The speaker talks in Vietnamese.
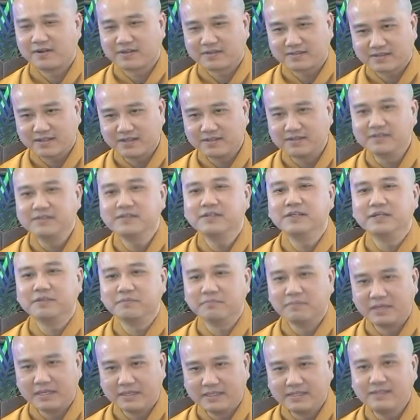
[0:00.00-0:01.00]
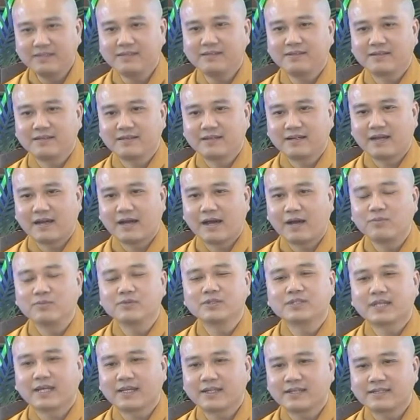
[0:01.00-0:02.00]
Phật tử người Mỹ.
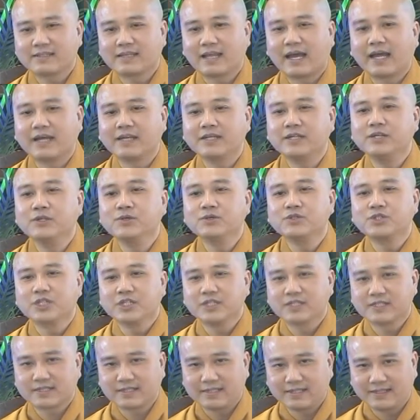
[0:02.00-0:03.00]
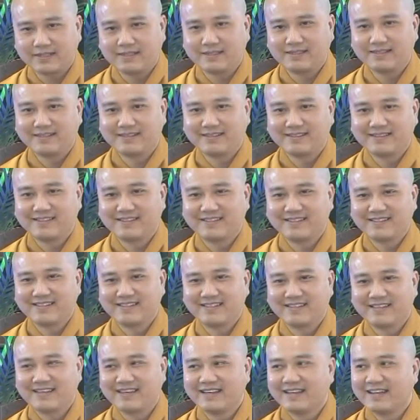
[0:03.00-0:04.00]
Ông sanh tại New Jersey.
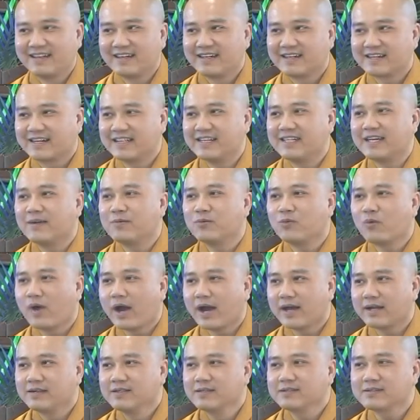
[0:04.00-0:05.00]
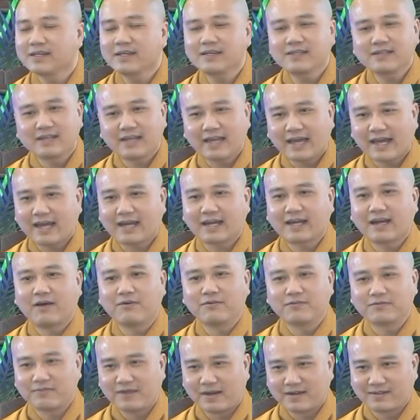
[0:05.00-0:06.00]
Khi ông qua nước Tích Lan
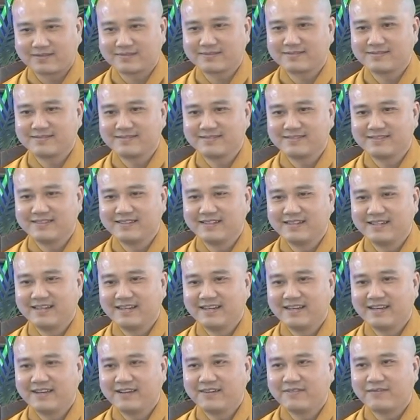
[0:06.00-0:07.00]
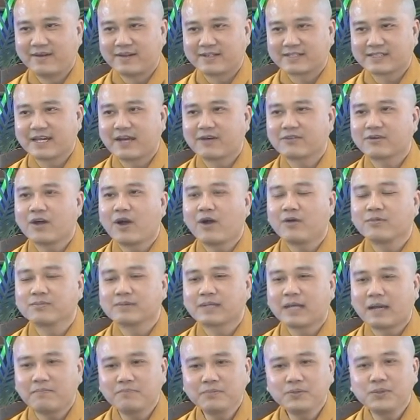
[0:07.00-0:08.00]
học Phật, và sau đó
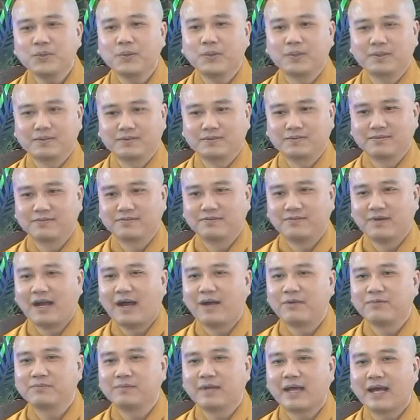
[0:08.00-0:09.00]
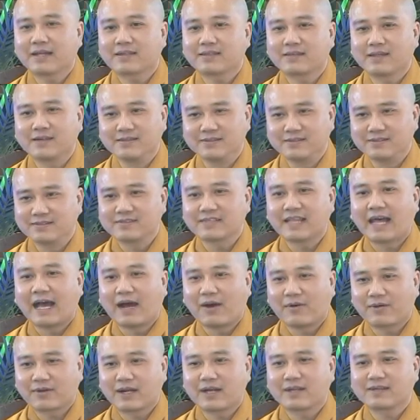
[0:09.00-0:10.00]
ông thấm nhuần, và ông đã tự
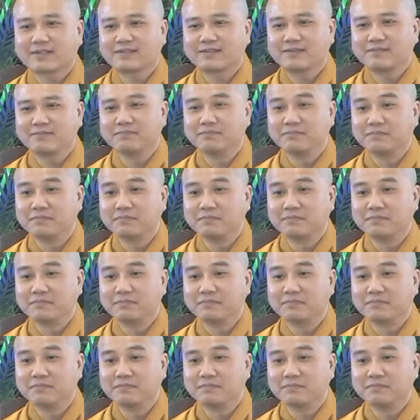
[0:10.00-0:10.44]
tạo ra